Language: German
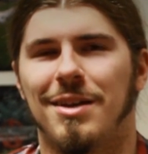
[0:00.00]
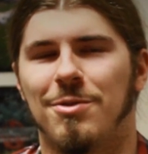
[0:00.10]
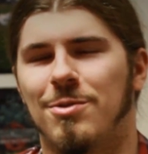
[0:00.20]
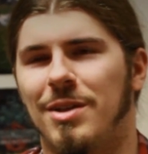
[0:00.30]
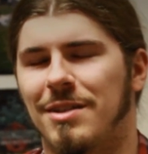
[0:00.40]

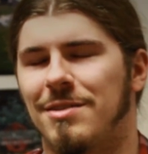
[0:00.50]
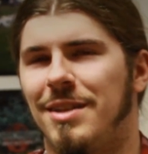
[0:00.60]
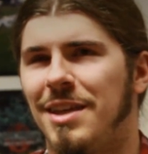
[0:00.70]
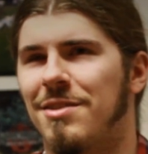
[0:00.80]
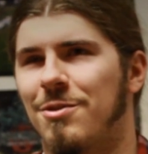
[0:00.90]
Also solange
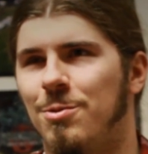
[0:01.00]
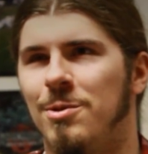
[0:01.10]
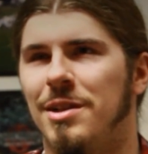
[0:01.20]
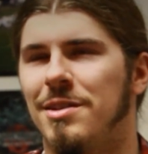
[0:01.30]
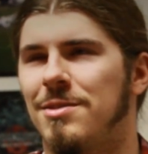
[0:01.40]
es nicht
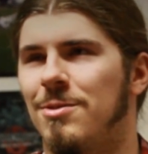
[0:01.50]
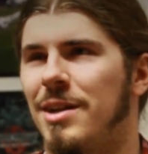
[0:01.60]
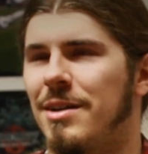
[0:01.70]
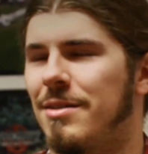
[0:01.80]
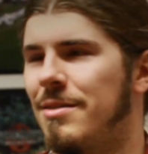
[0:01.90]
cool ist,
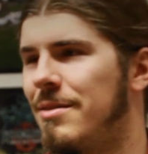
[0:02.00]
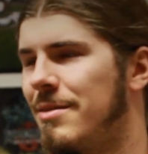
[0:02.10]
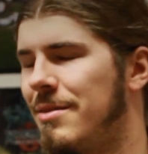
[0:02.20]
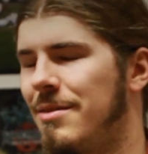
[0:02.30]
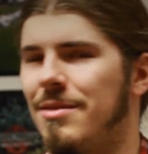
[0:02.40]
solange,
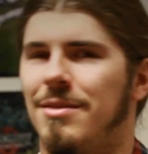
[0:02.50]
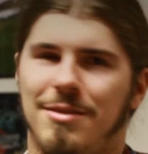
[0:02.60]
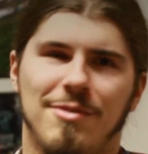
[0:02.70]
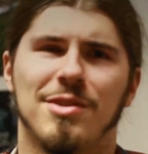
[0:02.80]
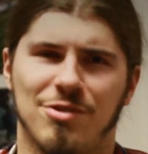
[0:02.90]

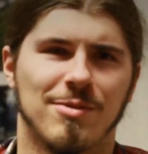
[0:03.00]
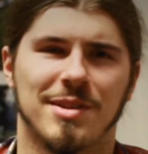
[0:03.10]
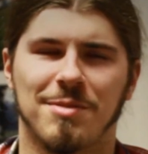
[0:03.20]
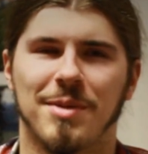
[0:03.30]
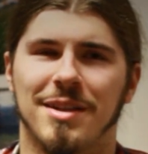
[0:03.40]
ihr wisst schon,
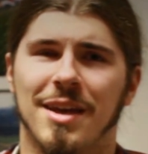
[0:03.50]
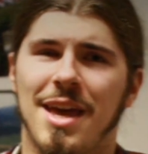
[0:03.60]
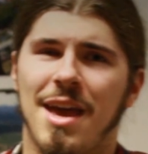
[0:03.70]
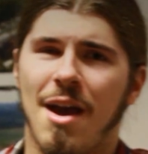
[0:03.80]
was ich meine.